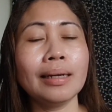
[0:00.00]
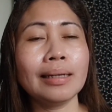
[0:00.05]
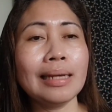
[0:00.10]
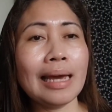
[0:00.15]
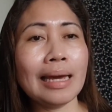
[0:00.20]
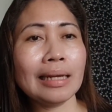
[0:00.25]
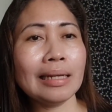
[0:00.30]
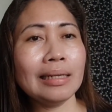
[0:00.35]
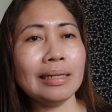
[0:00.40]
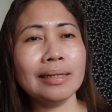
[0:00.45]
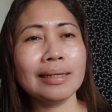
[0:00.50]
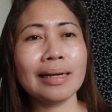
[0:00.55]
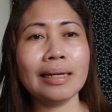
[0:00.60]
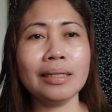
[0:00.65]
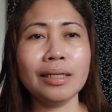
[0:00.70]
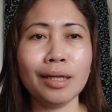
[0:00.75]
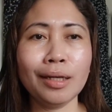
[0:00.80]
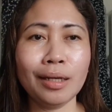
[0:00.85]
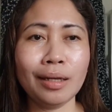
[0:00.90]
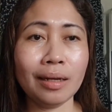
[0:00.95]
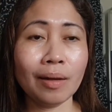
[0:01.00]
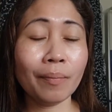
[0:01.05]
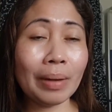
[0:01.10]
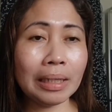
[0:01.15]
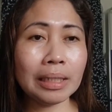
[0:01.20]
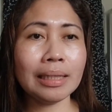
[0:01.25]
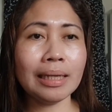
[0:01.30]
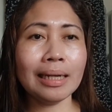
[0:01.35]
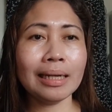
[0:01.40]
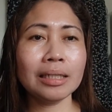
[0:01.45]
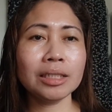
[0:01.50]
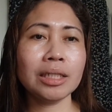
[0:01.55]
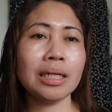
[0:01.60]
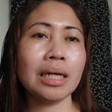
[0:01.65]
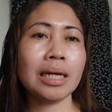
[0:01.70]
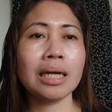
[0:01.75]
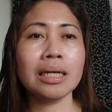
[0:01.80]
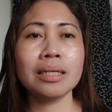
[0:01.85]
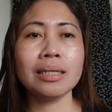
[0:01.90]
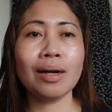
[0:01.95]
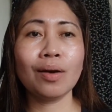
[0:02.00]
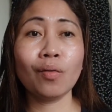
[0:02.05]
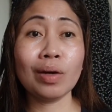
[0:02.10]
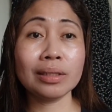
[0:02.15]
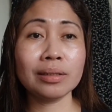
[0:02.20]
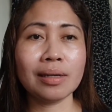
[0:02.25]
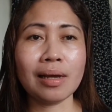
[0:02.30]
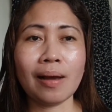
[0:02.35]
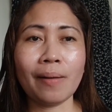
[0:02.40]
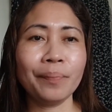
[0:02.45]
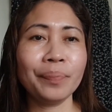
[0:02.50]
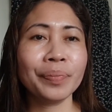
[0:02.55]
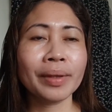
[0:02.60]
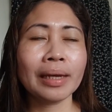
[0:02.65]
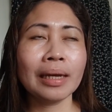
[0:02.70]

nangyari din yung ganyan eh. Nagpalit talaga siya ng kanyang WhatsApp.